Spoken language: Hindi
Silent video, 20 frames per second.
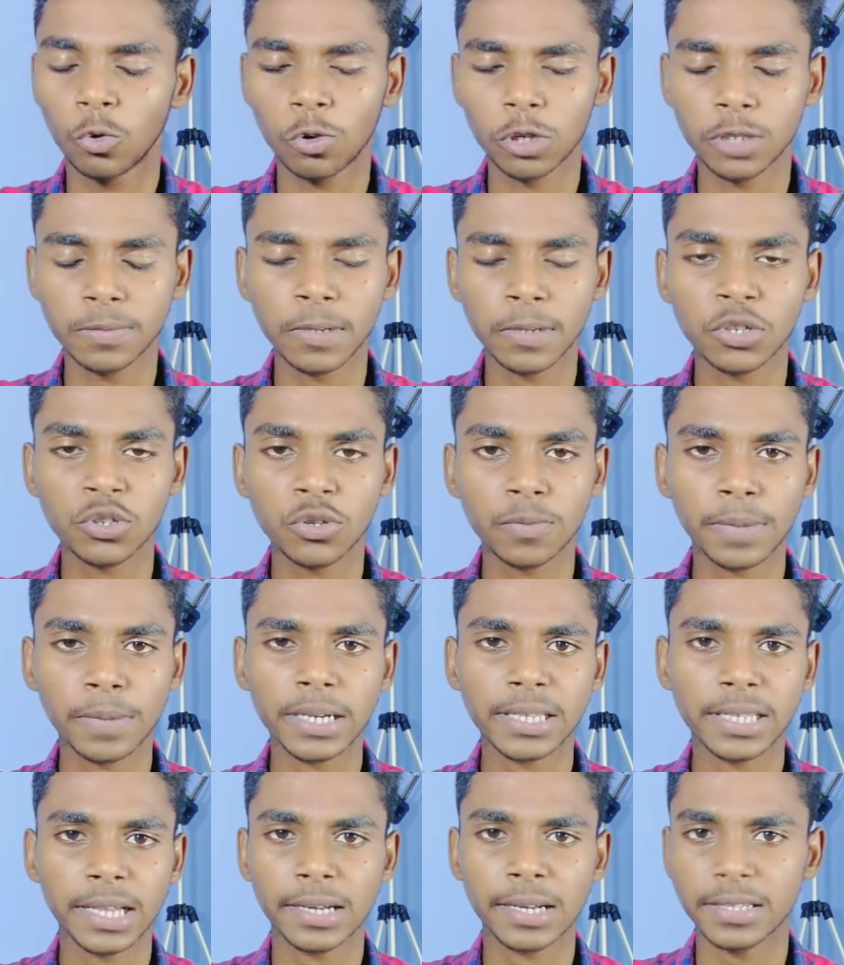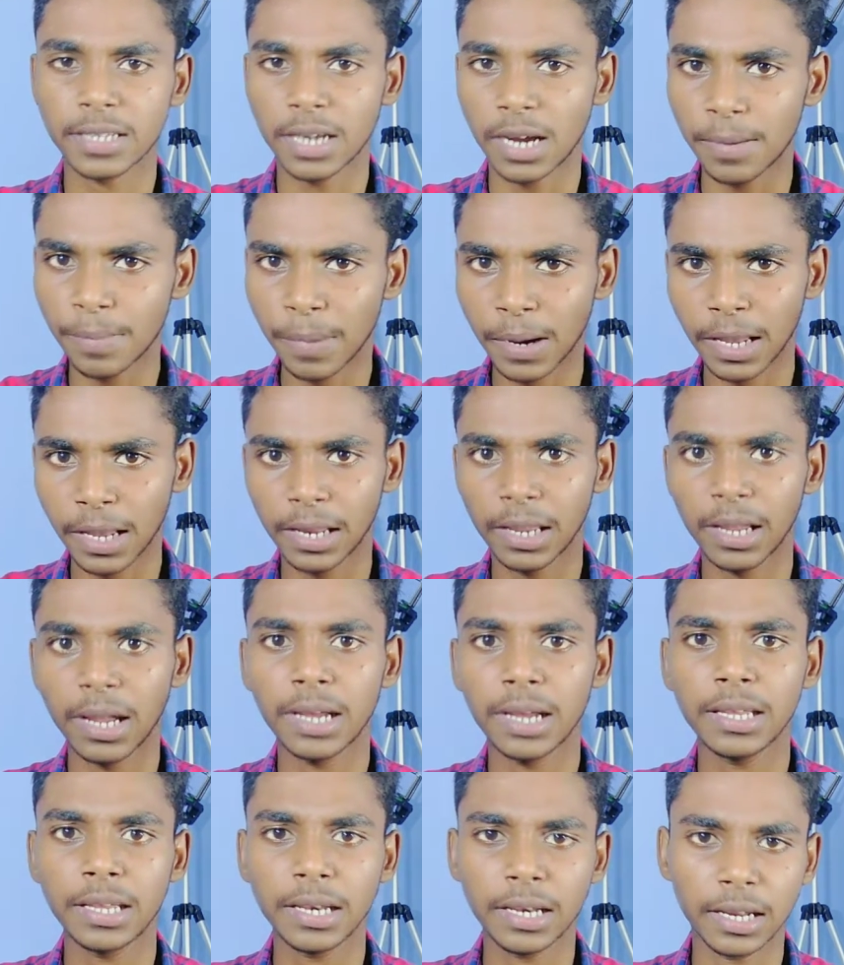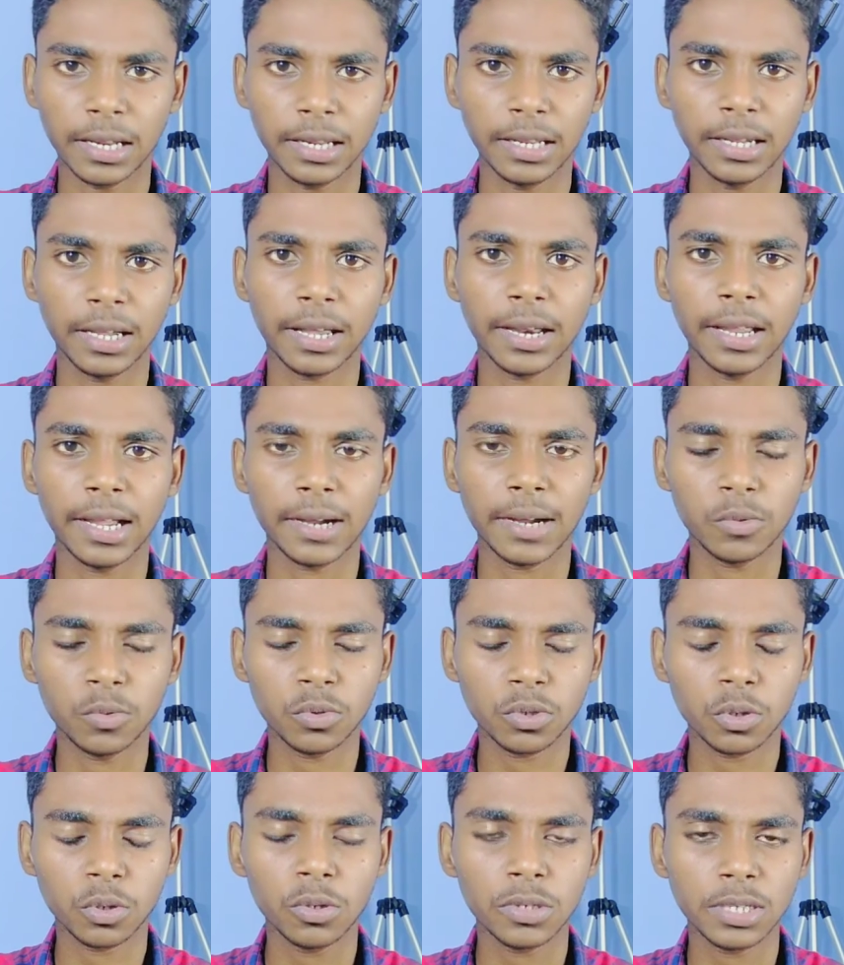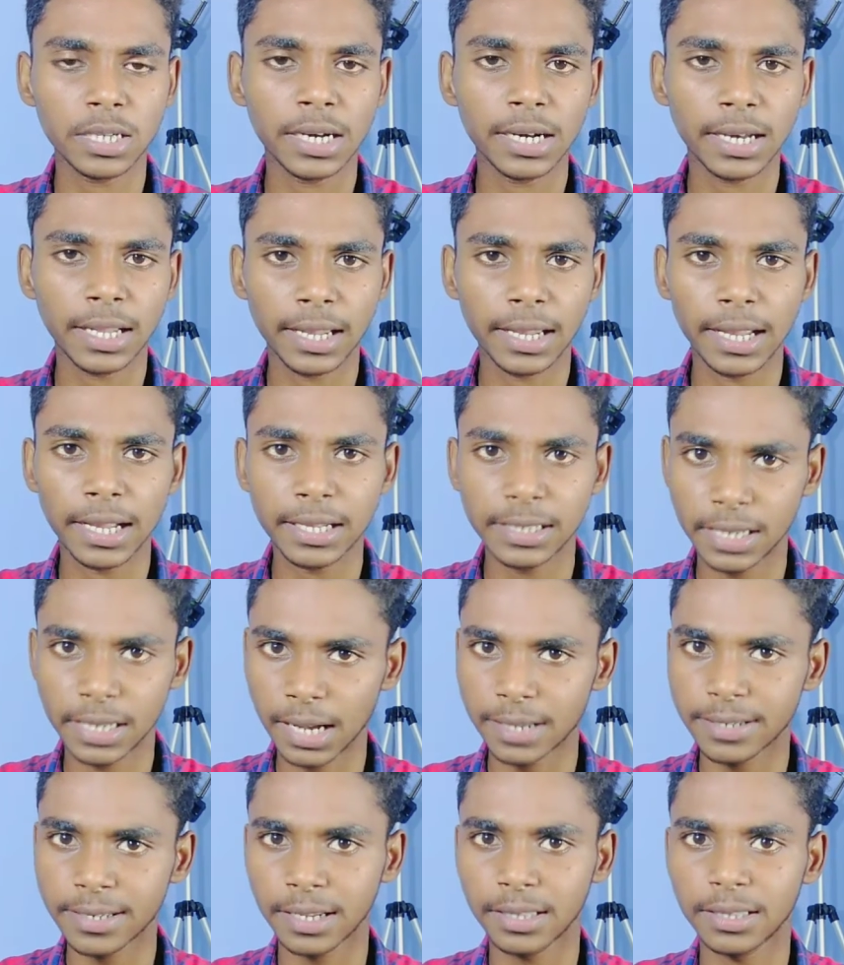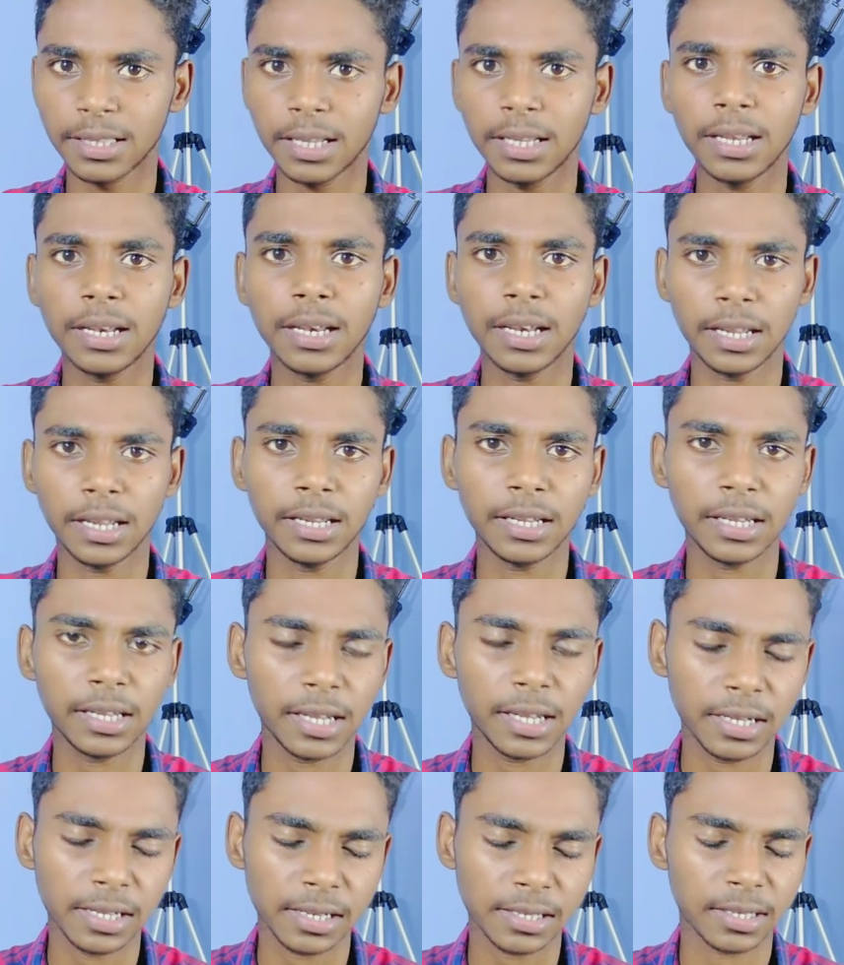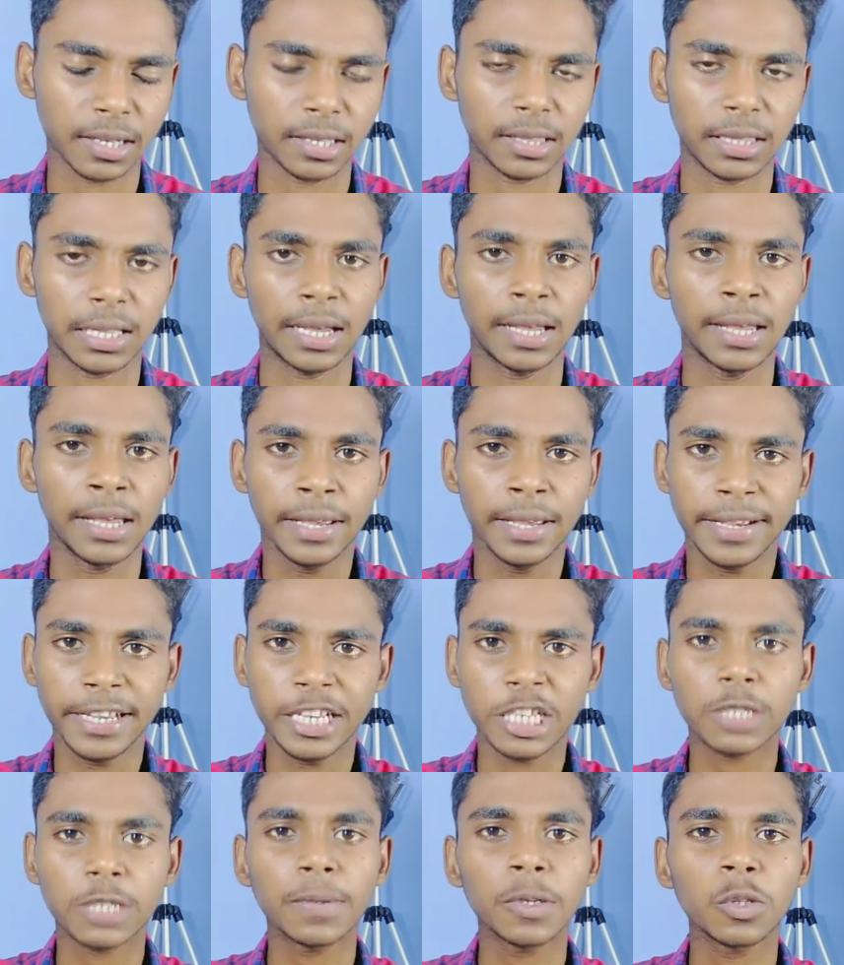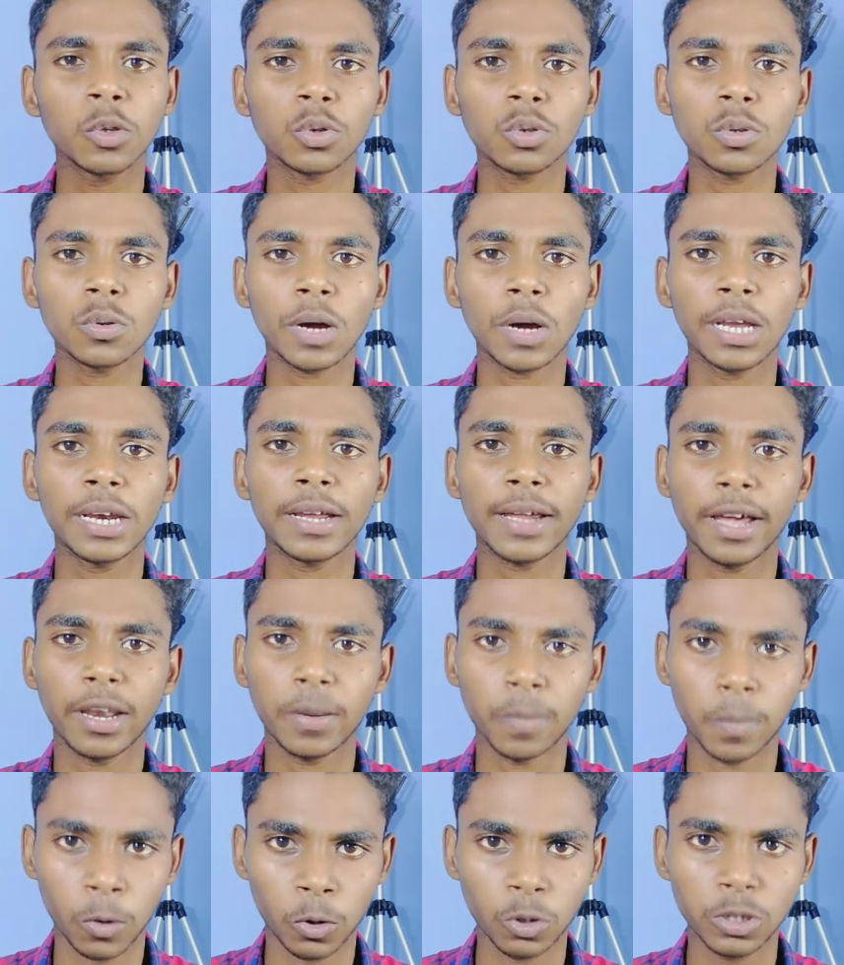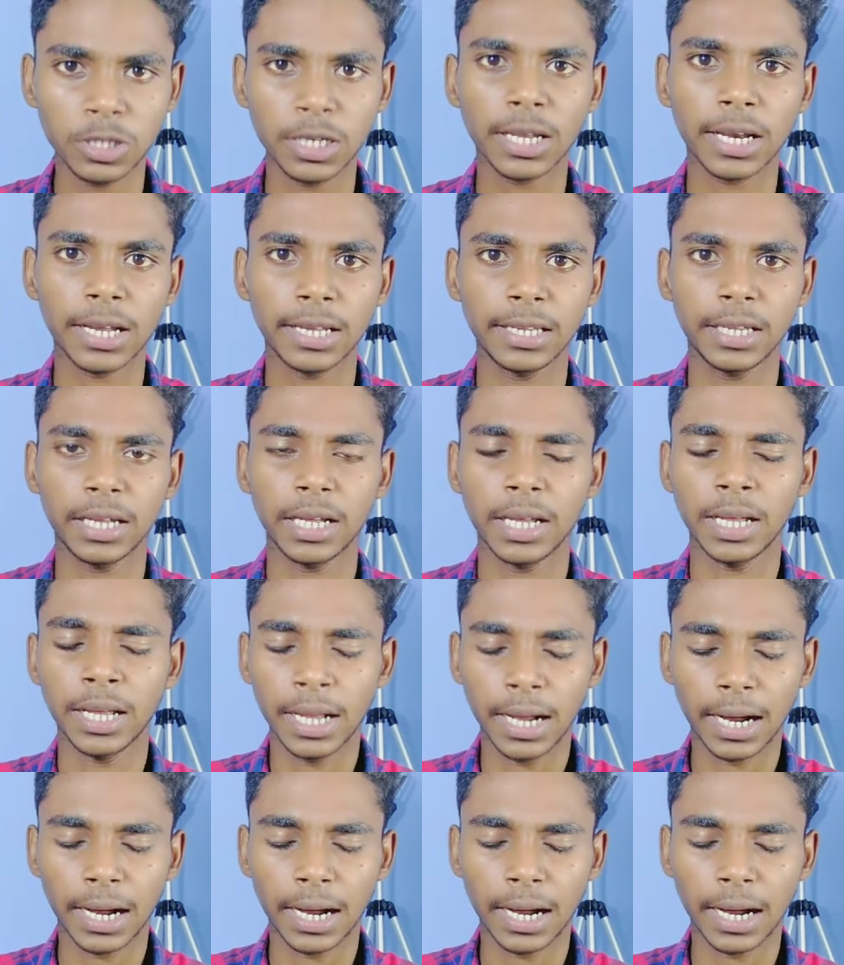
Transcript: उस पर सुपर थैंक्स काम करेगा या नहीं करेगा उसको सेंड किया जा सकता है या नहीं किया जा सकता है इस पर दोस्तों कल कंफ्यूजिंग रही है